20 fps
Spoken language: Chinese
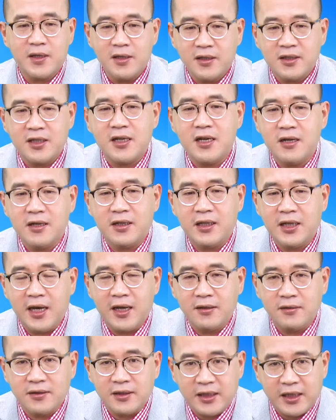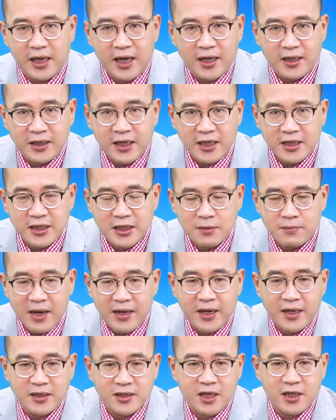这天跌停是买
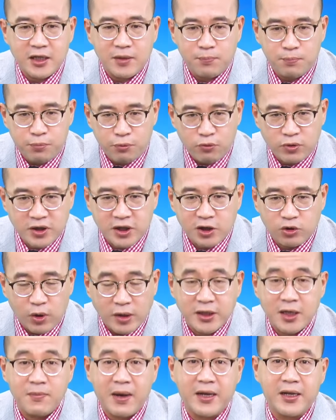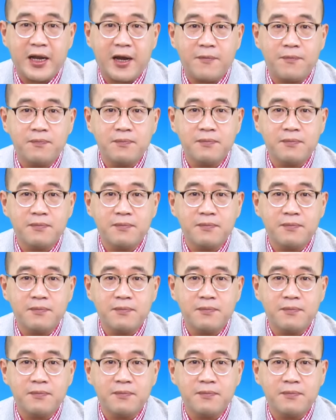点，这里不是短线买点，